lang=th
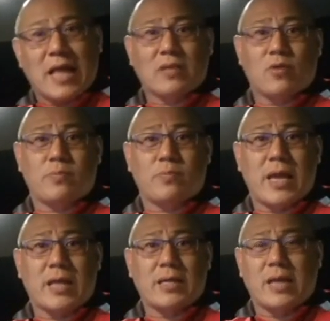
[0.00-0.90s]
ต่างตอบ
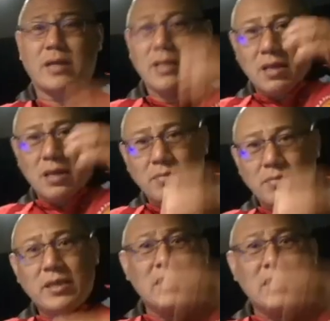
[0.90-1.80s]
แทนกัน
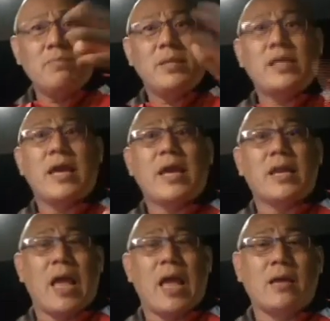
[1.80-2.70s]
มีกีฟมีเทค
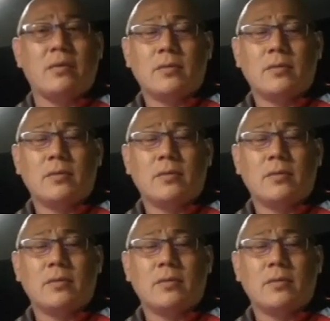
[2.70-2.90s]
นะ